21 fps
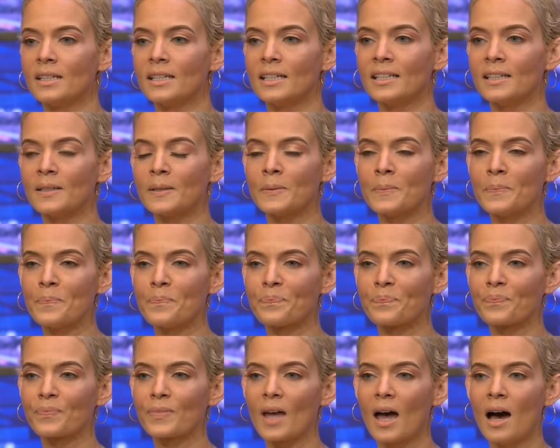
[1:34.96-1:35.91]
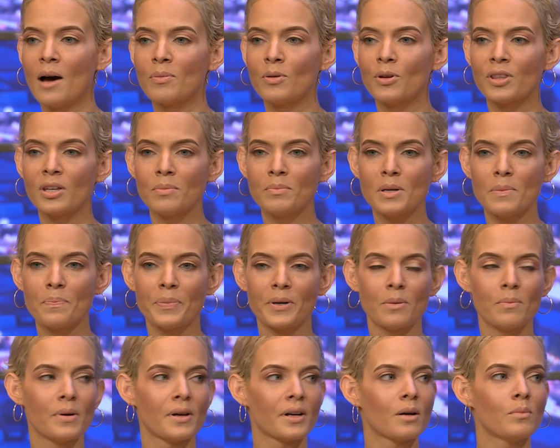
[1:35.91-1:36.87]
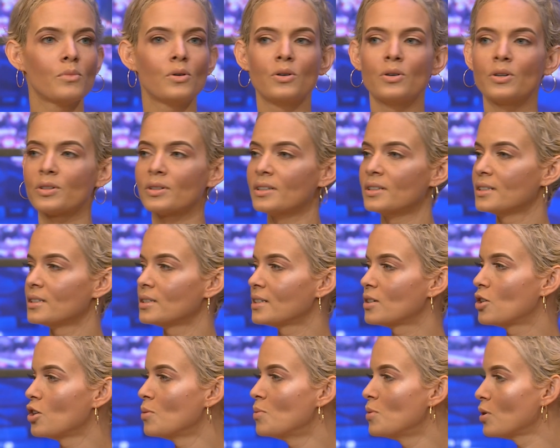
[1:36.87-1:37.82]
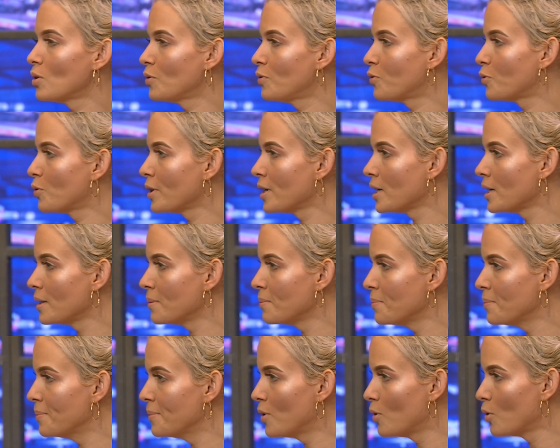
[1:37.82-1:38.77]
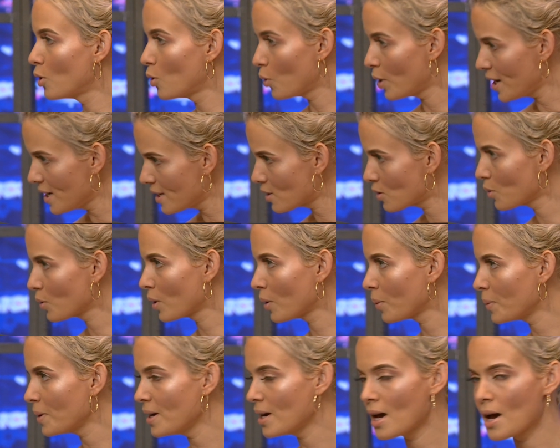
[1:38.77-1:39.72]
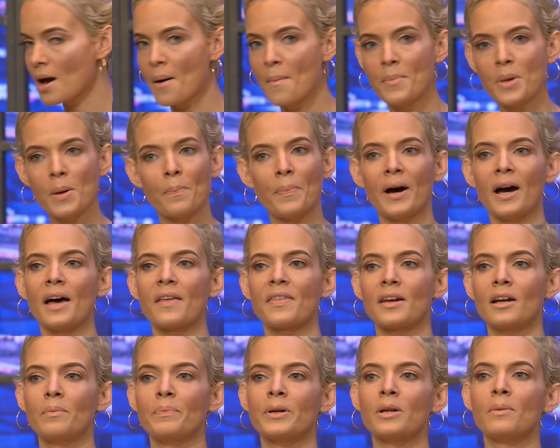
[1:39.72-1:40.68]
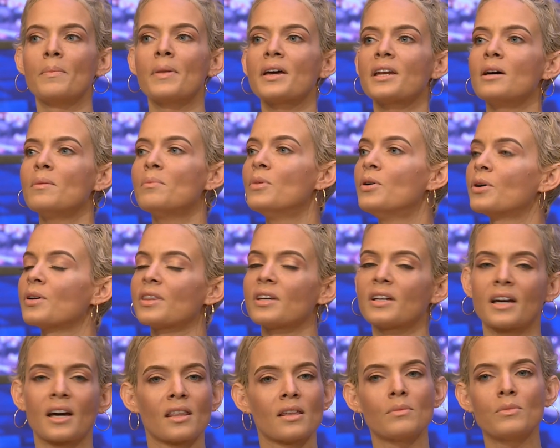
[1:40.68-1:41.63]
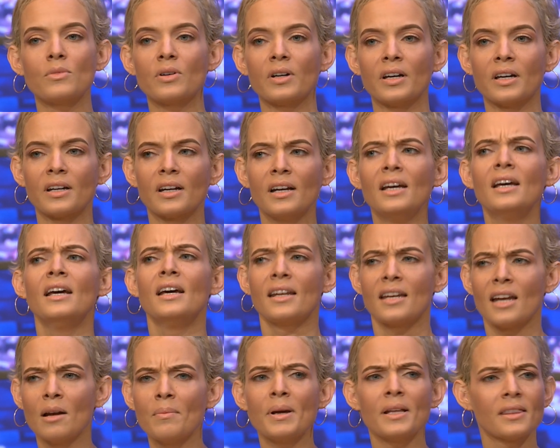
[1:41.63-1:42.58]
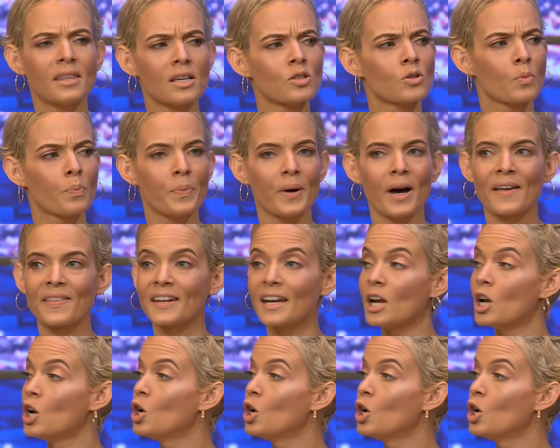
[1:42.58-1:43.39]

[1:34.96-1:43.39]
em, hablo de mi primer amor como lo fue o lo es todavía mi padre. El primer amor de cada mujer, realmente su padre